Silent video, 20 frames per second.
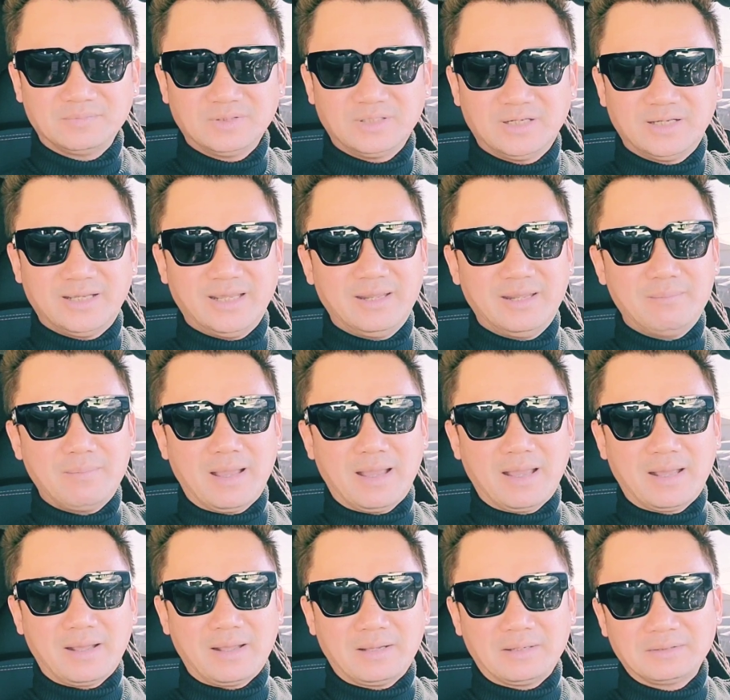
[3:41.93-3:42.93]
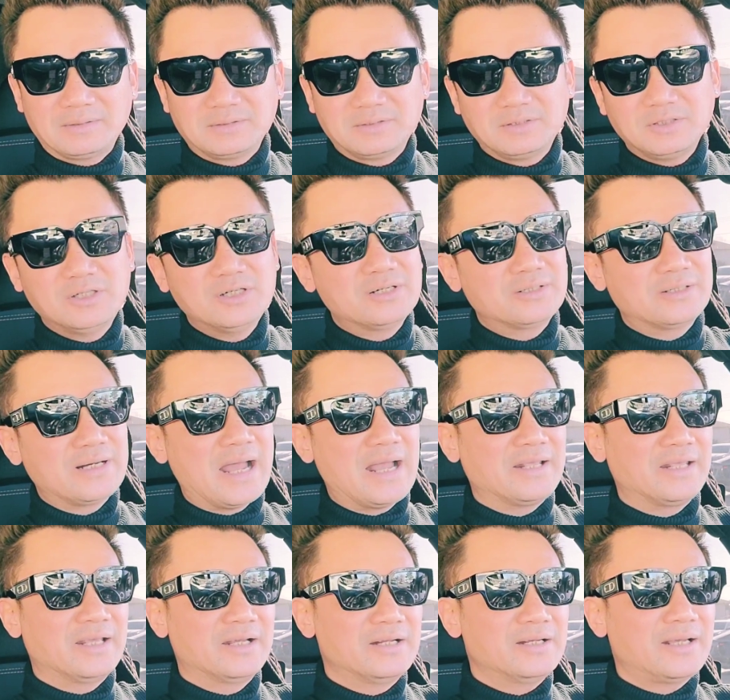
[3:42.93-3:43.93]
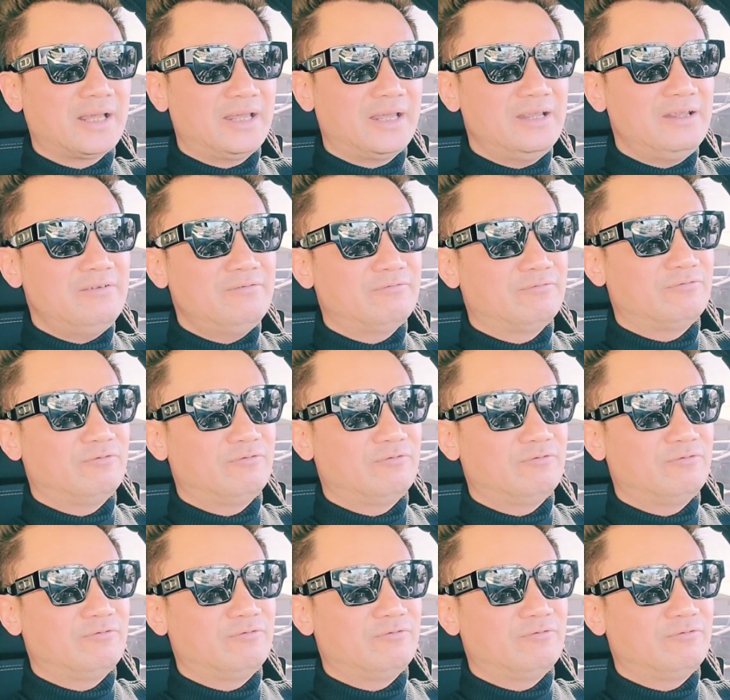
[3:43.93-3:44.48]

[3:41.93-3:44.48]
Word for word: khi mà đưa ra những cái